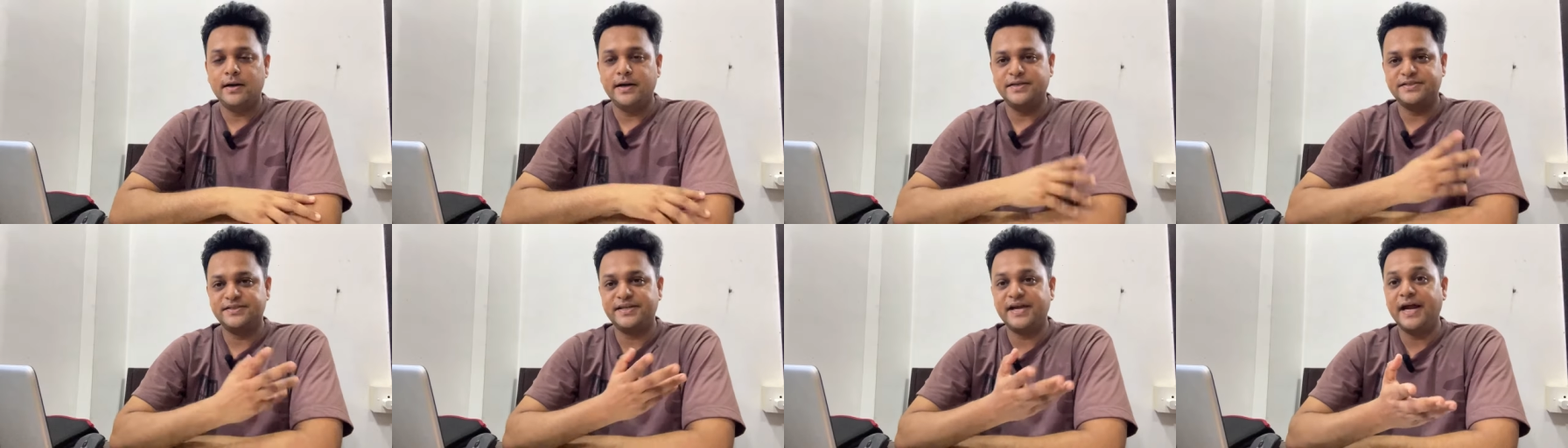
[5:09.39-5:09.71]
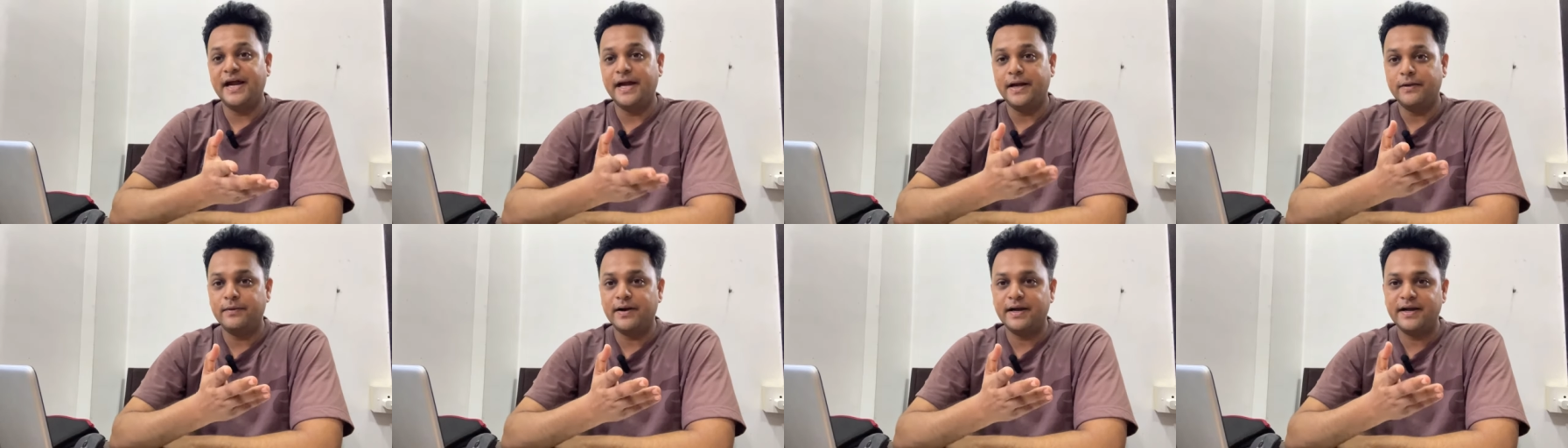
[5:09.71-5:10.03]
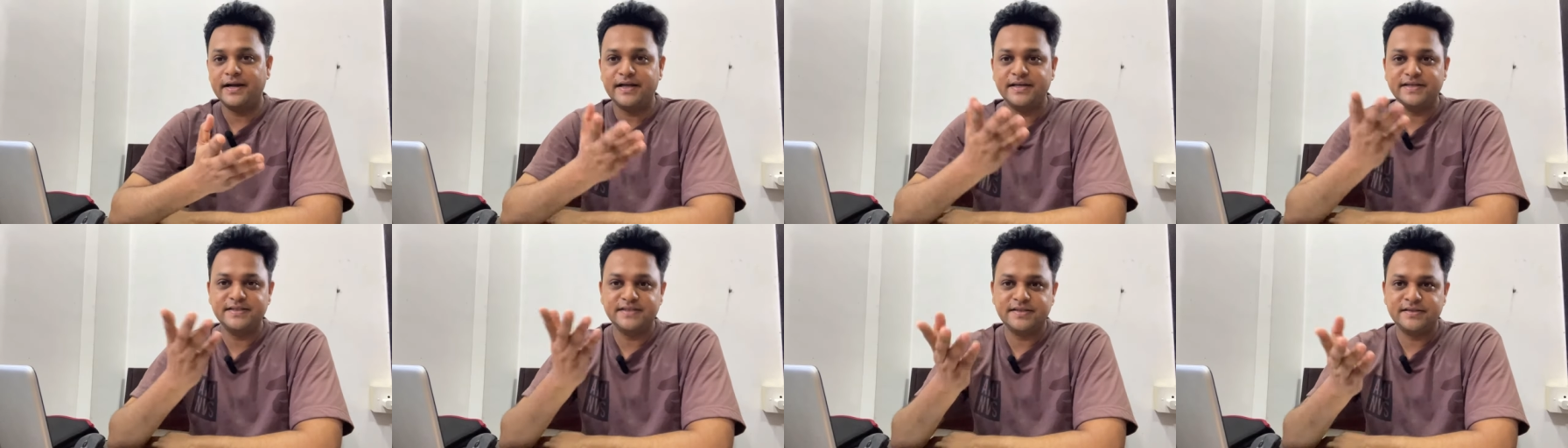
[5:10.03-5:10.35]
इसके
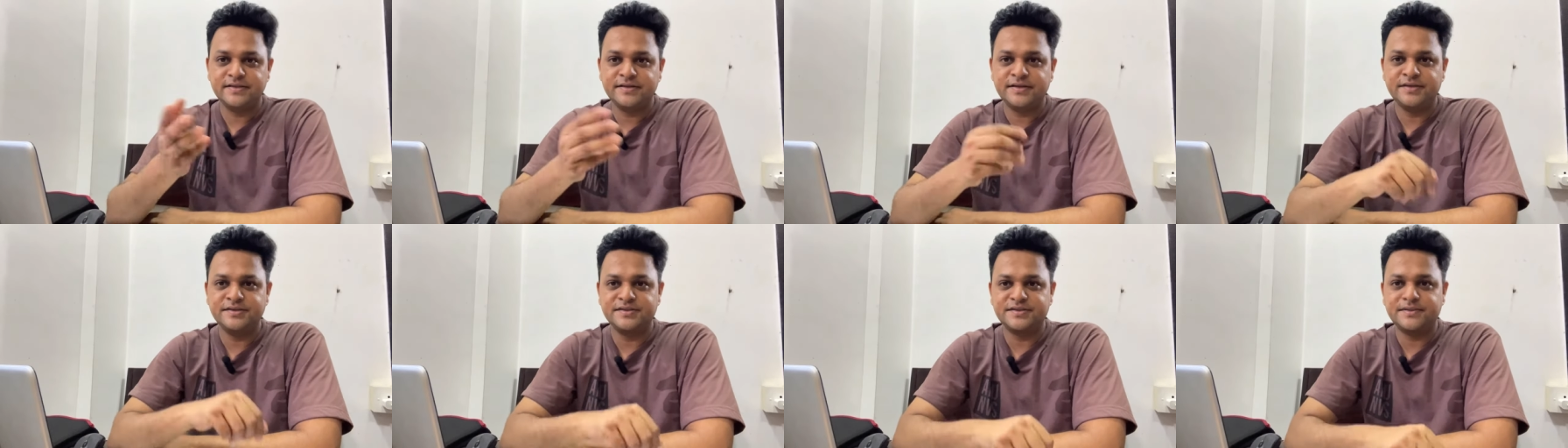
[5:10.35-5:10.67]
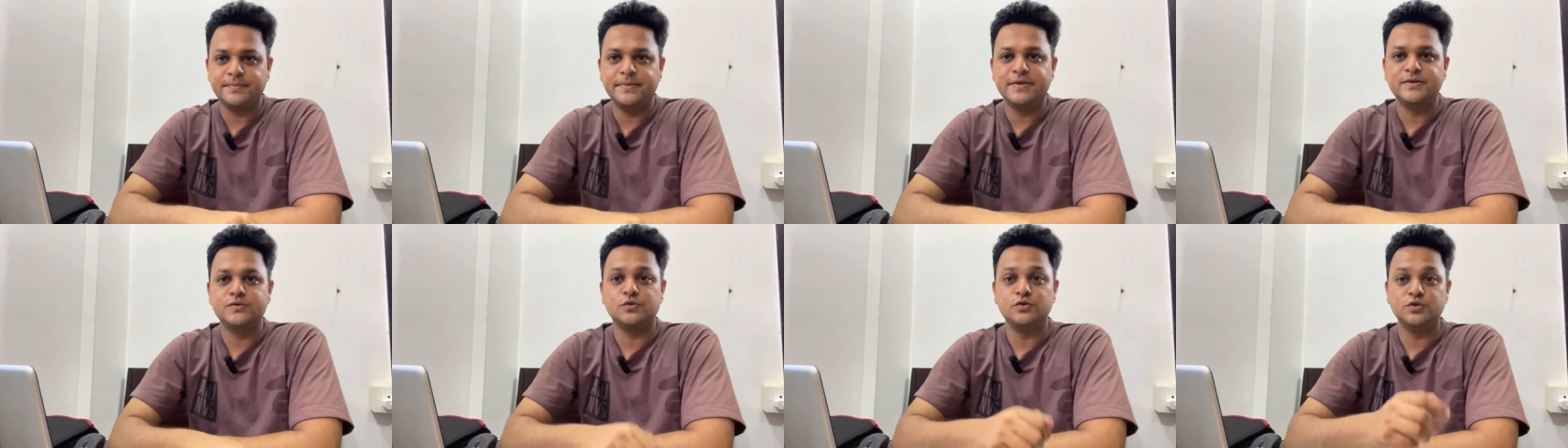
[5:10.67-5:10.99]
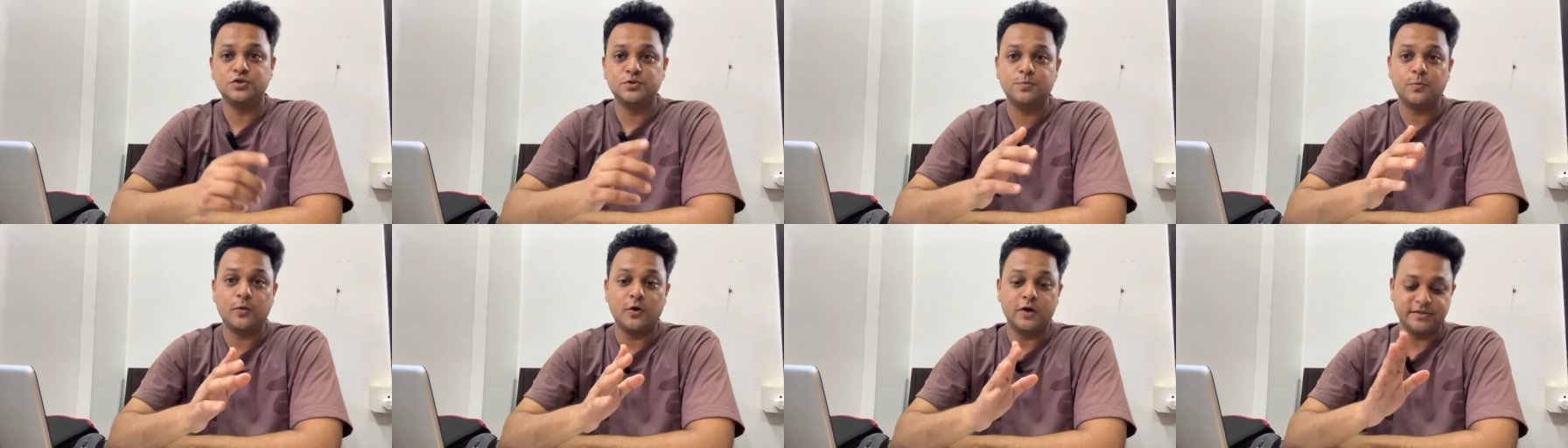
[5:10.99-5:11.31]
एडवांटेजेस है इसमें
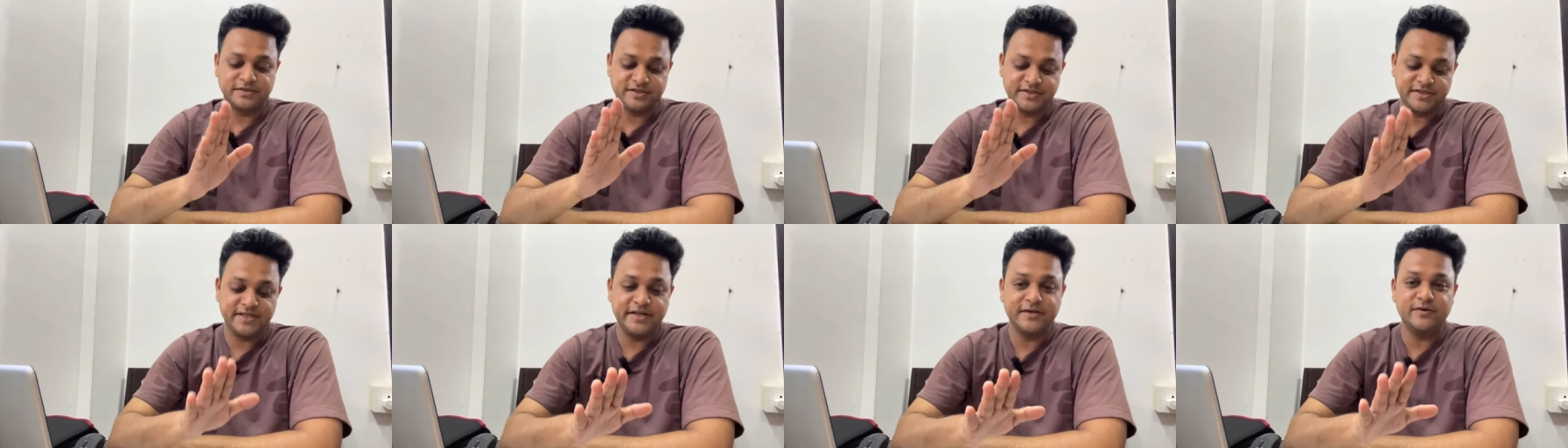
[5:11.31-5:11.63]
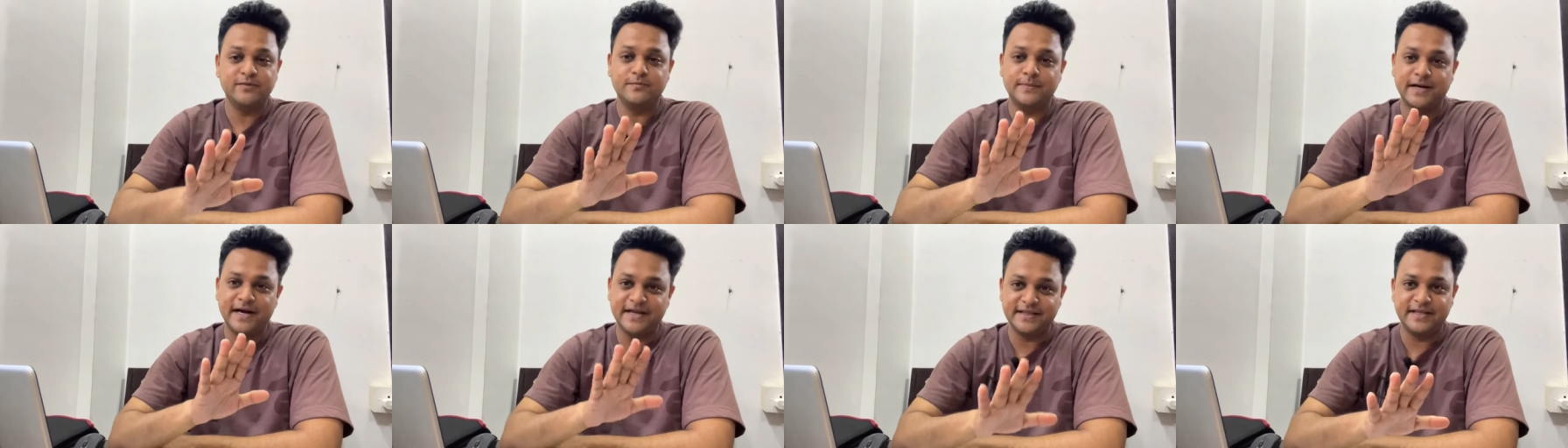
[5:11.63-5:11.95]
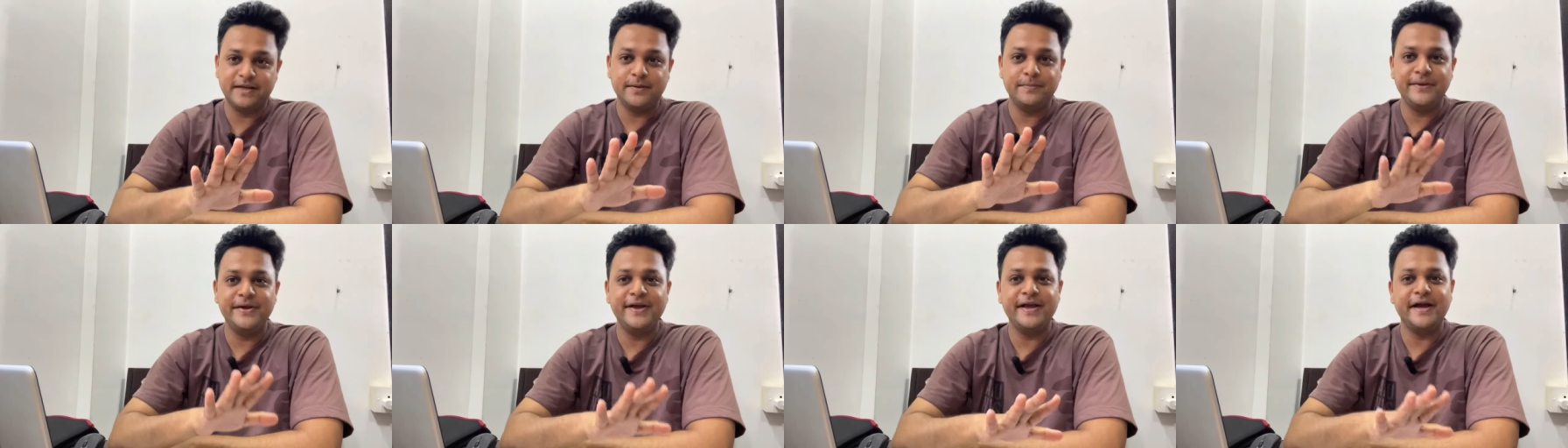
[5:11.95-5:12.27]
कुछ पॉजिटिव
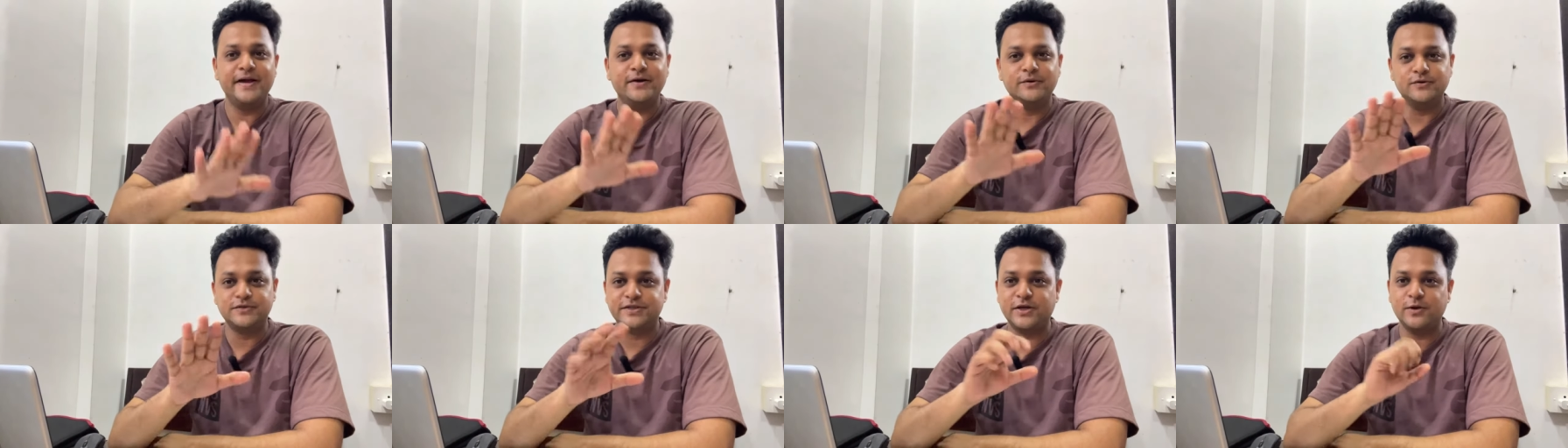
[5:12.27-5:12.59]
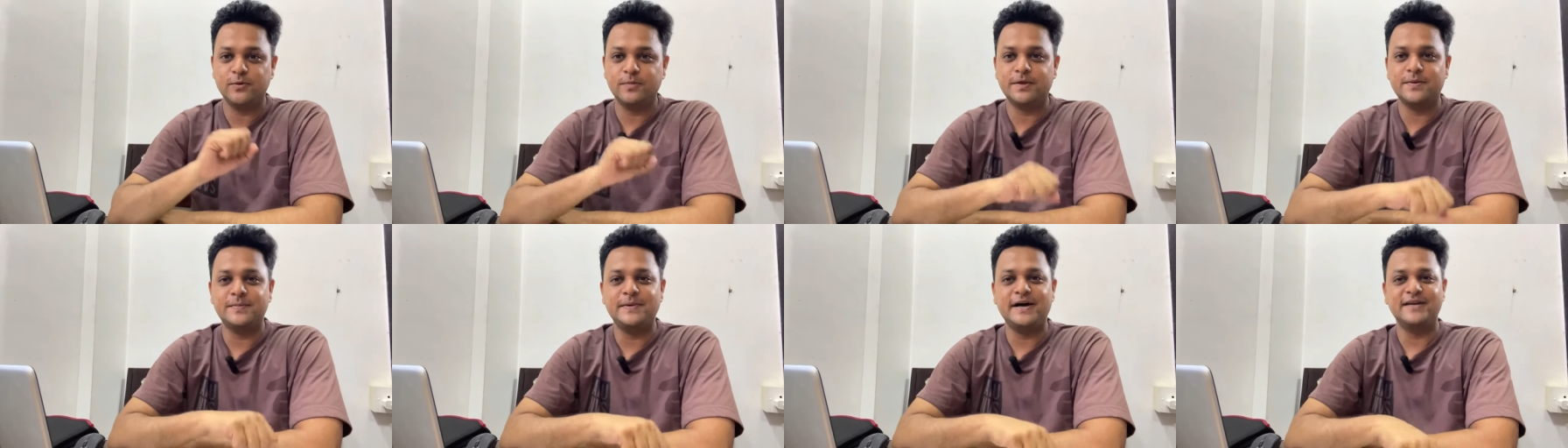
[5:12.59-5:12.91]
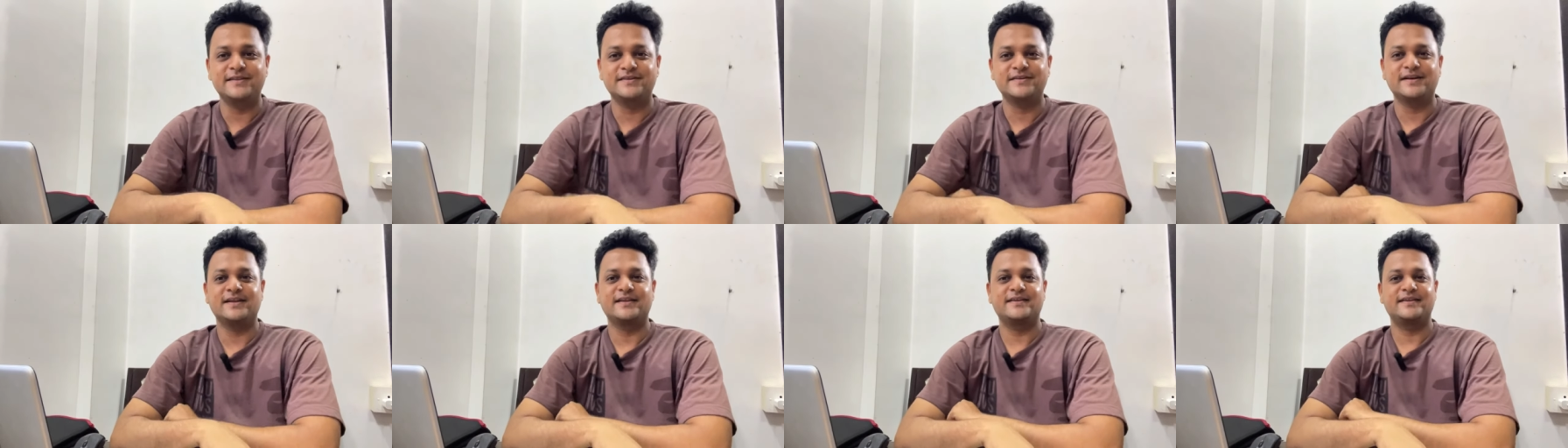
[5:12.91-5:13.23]
बातें भी है उसके ऊपर
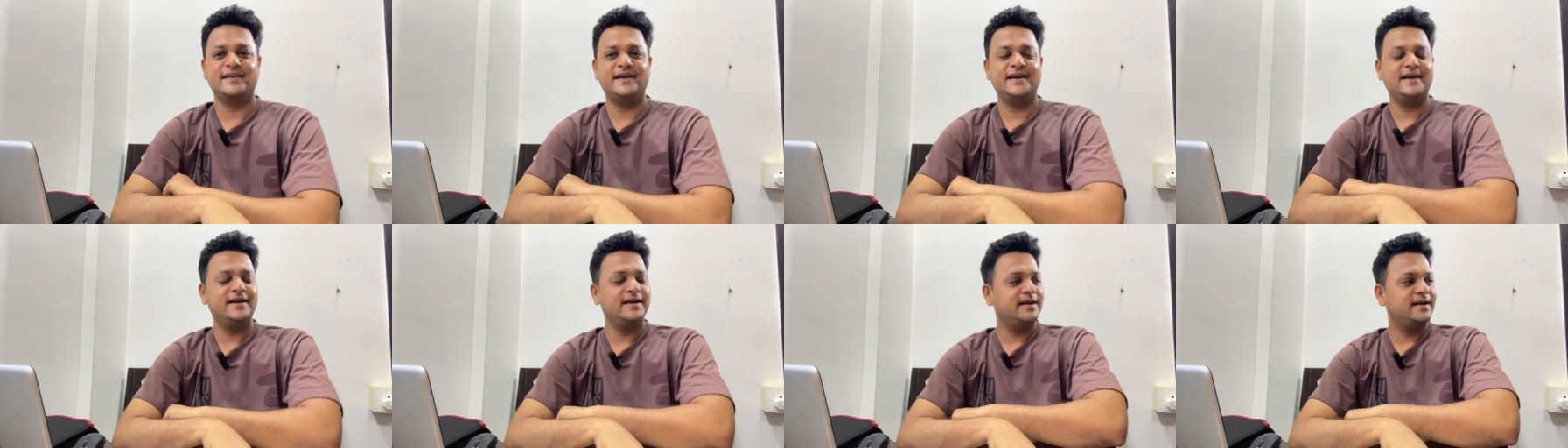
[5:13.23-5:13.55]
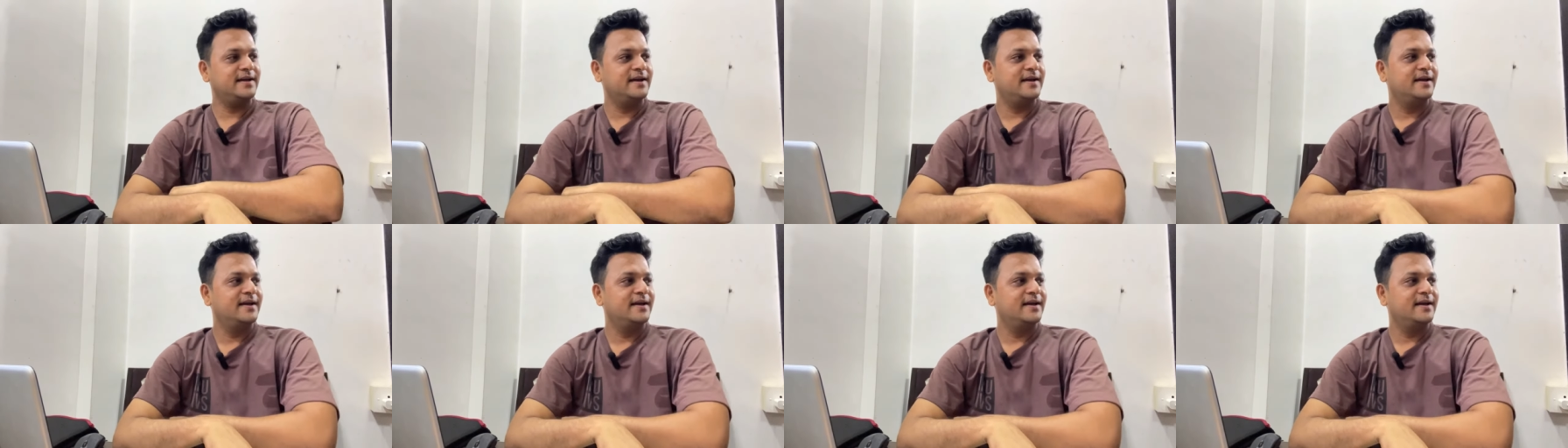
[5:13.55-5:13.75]
बात करते हैं